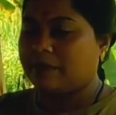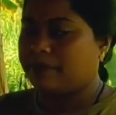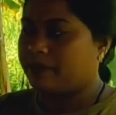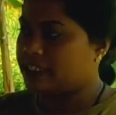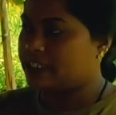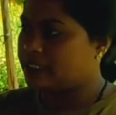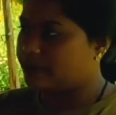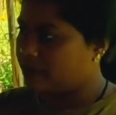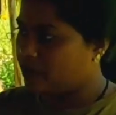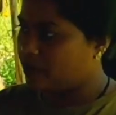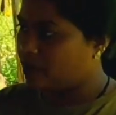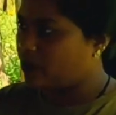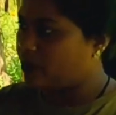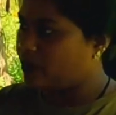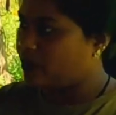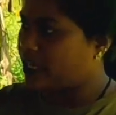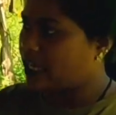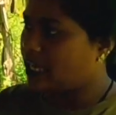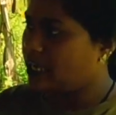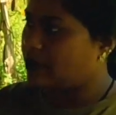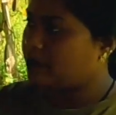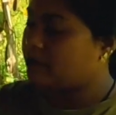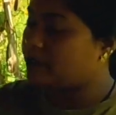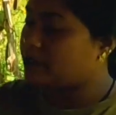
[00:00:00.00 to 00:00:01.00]
एपिस
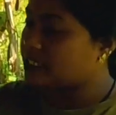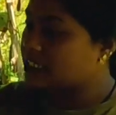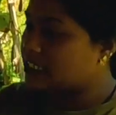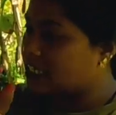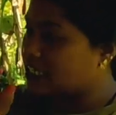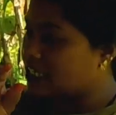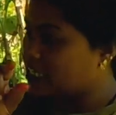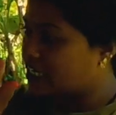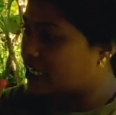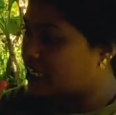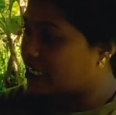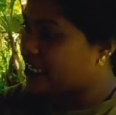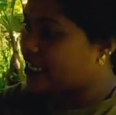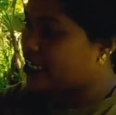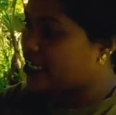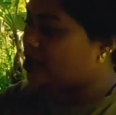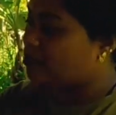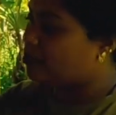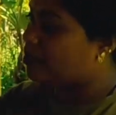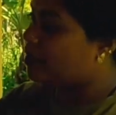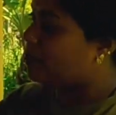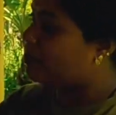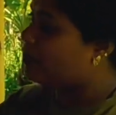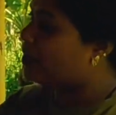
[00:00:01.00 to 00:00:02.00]
फ्लोरिया बस लकड़ी
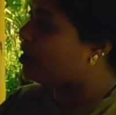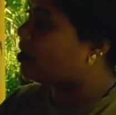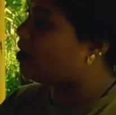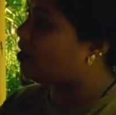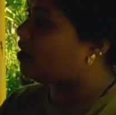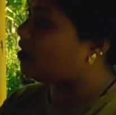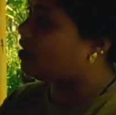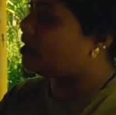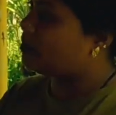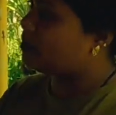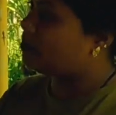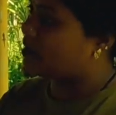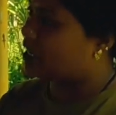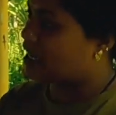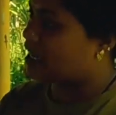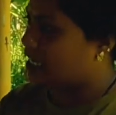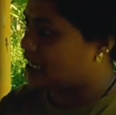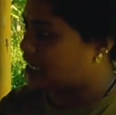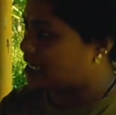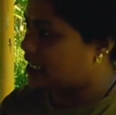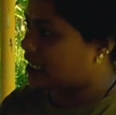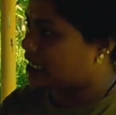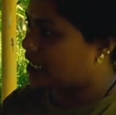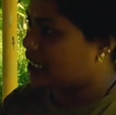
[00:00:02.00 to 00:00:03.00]
के ऊपर अपना कॉलन बना
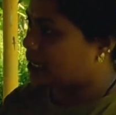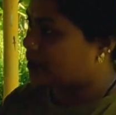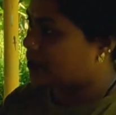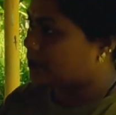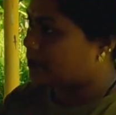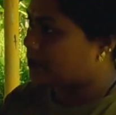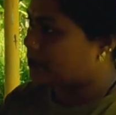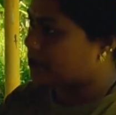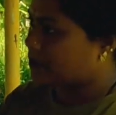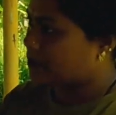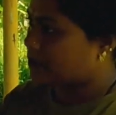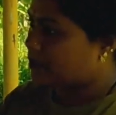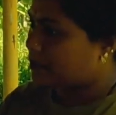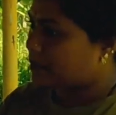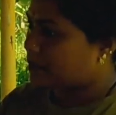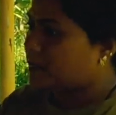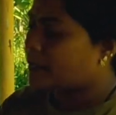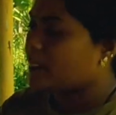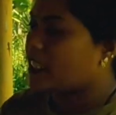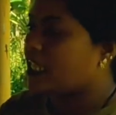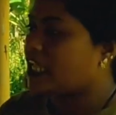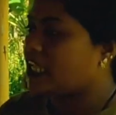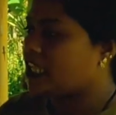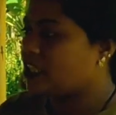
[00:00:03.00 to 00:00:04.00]
लेती है
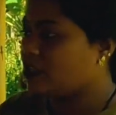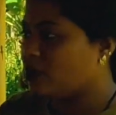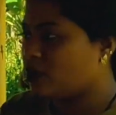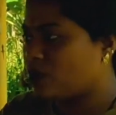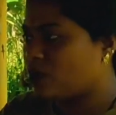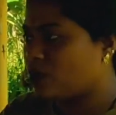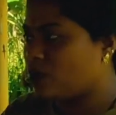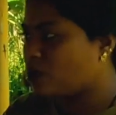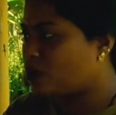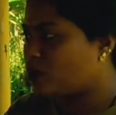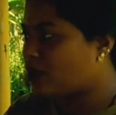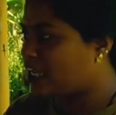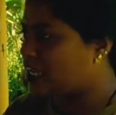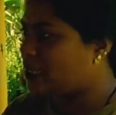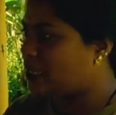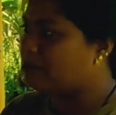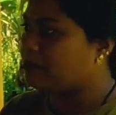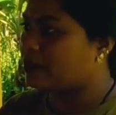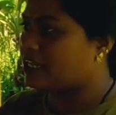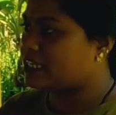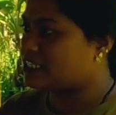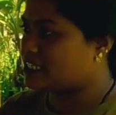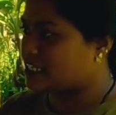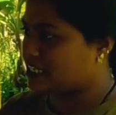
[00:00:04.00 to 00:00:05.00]
इन दोनों को नहीं
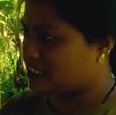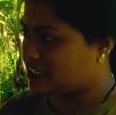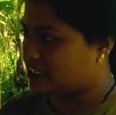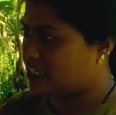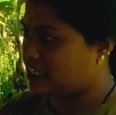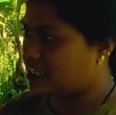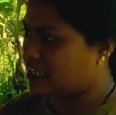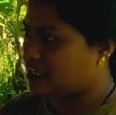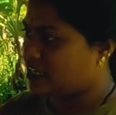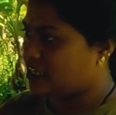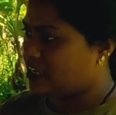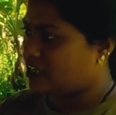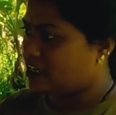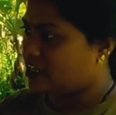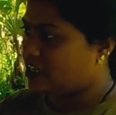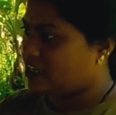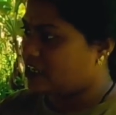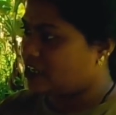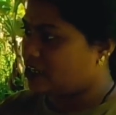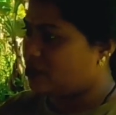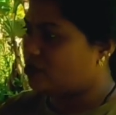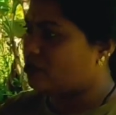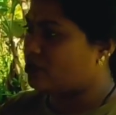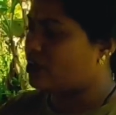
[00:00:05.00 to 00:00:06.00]
पाल सकते हैं
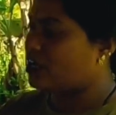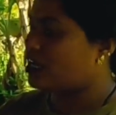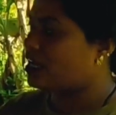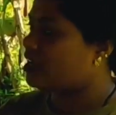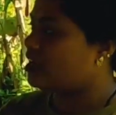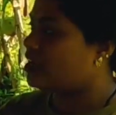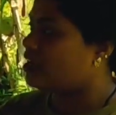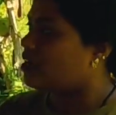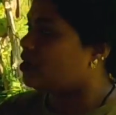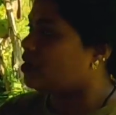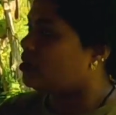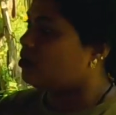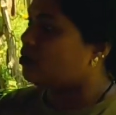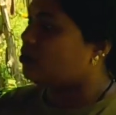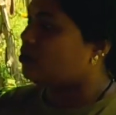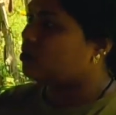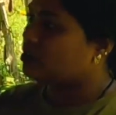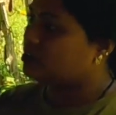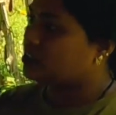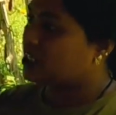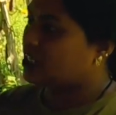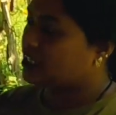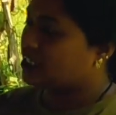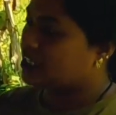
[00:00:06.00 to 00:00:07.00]
क्योंकि
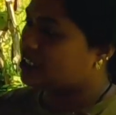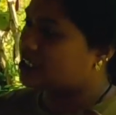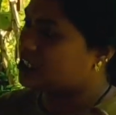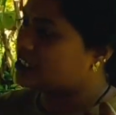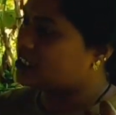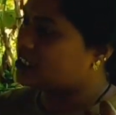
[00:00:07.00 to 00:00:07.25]
वो ज़्यादा